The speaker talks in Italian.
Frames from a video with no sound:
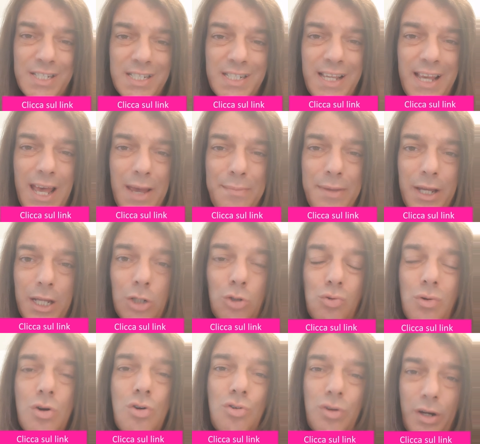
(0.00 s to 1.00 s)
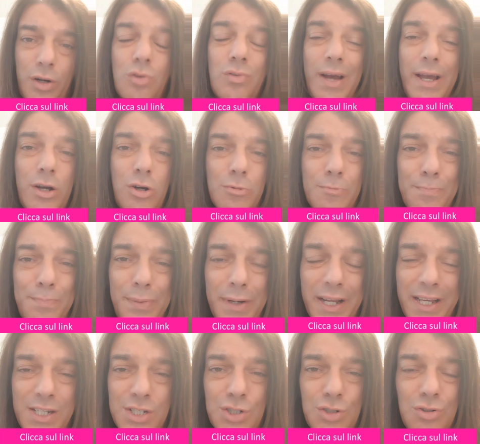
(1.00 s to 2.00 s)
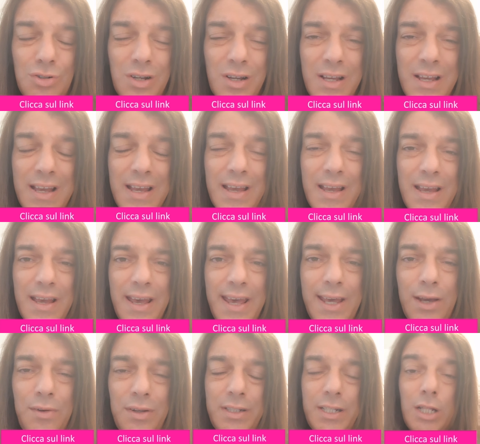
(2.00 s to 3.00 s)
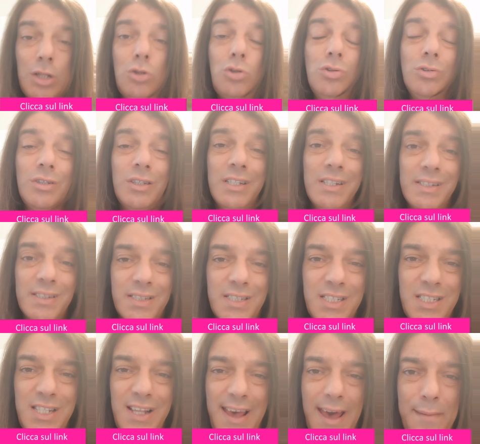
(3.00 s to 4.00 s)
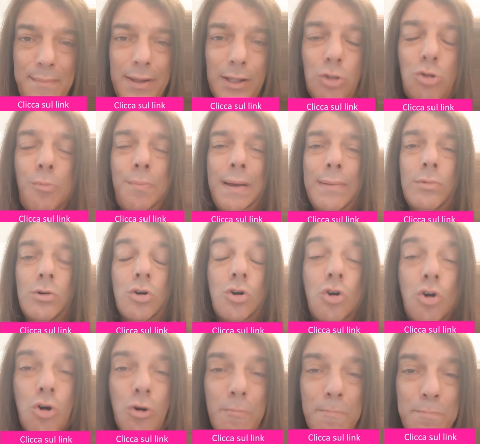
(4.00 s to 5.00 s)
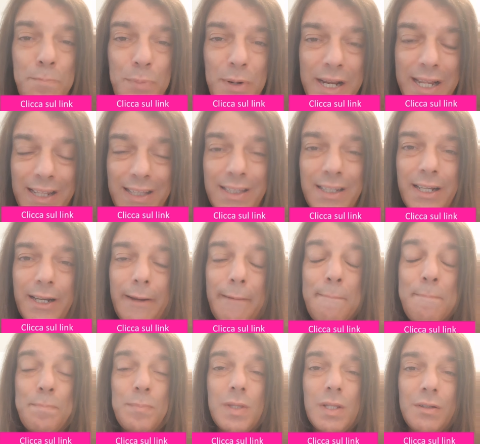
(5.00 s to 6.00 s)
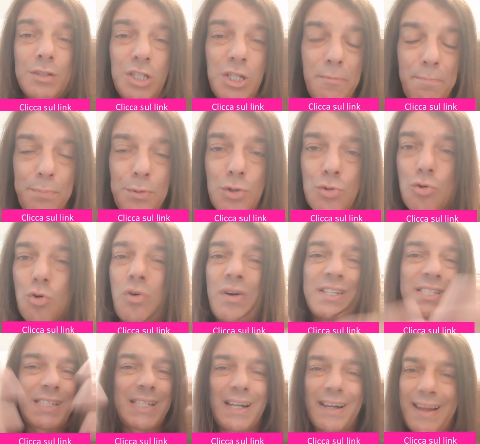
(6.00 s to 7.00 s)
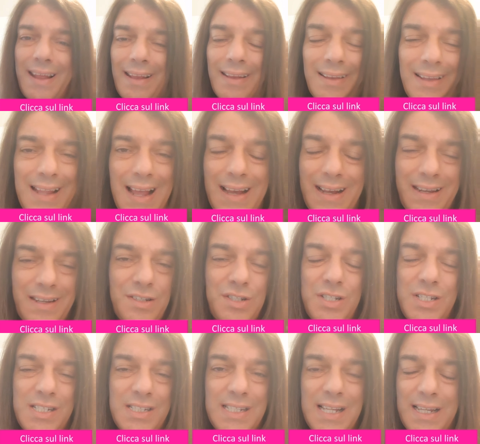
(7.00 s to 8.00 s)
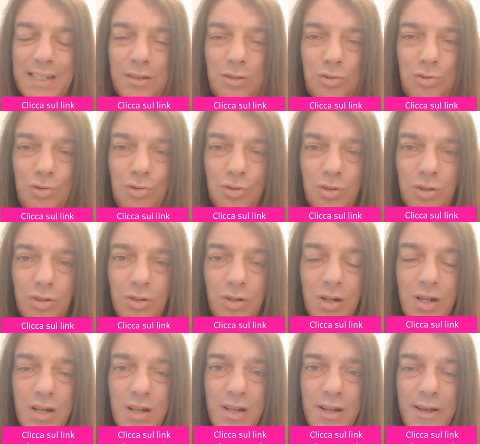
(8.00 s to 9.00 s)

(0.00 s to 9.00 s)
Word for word: schemi che tu ancora non hai compreso e quindi tutti insieme dobbiamo comprendere di più questa realtà che ci sta attorno.